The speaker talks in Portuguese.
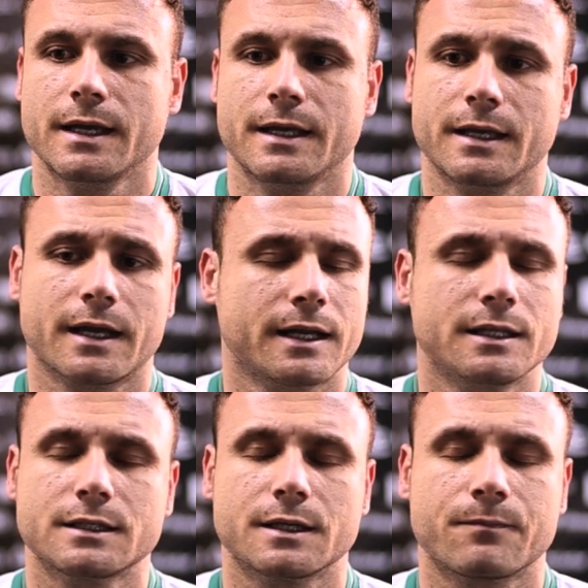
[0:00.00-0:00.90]
e
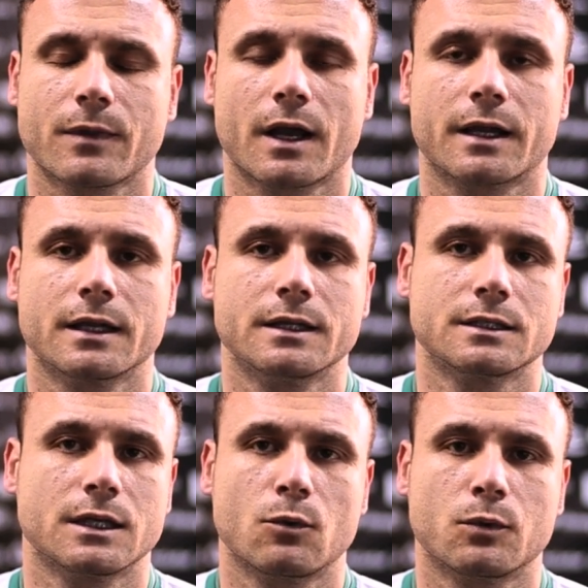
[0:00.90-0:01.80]
agradecer.
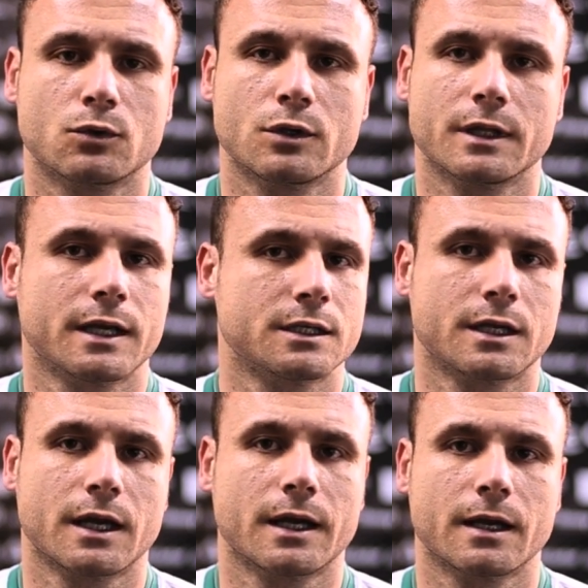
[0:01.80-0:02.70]
Agradecer a oportunidade
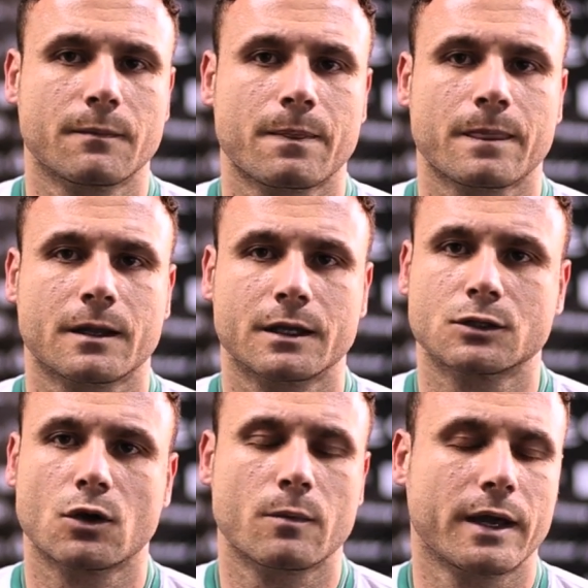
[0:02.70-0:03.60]
que a
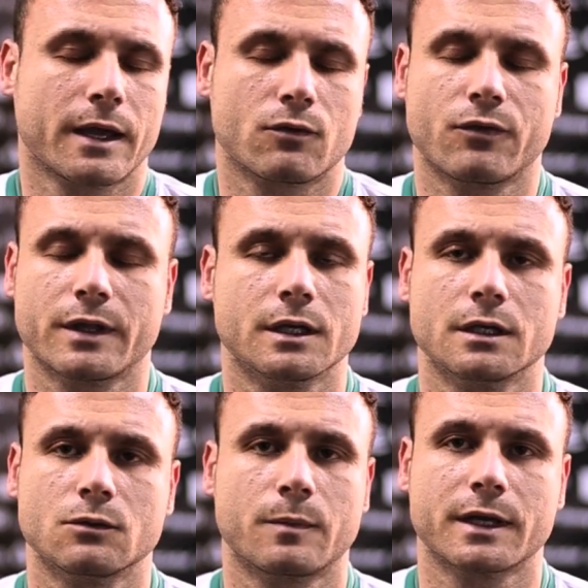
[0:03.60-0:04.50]
Cressol Marreco vem
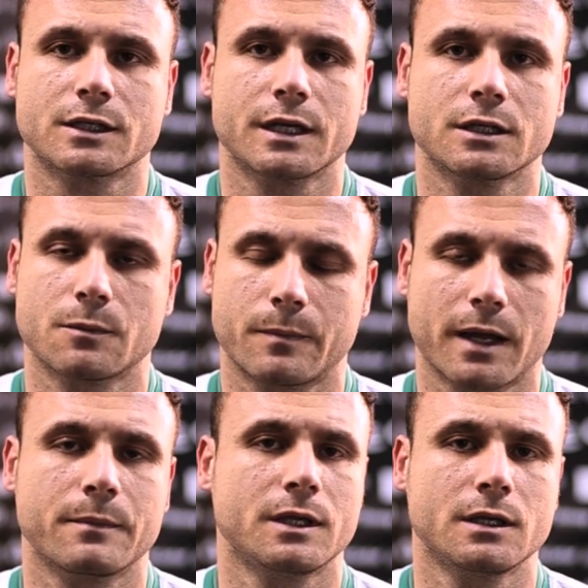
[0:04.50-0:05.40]
dando para a gente,
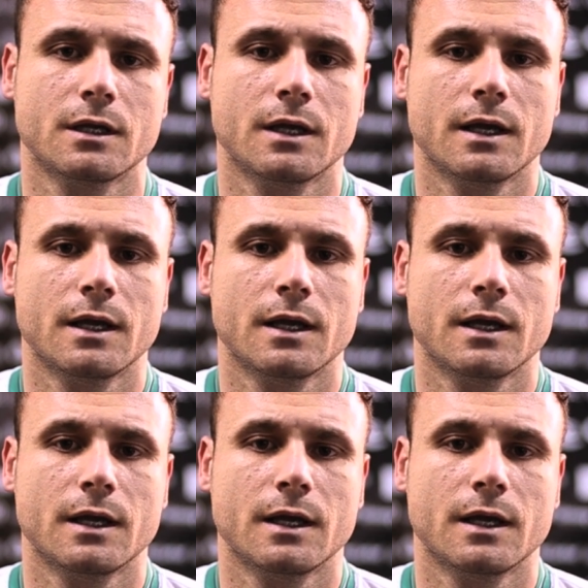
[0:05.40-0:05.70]
para mim,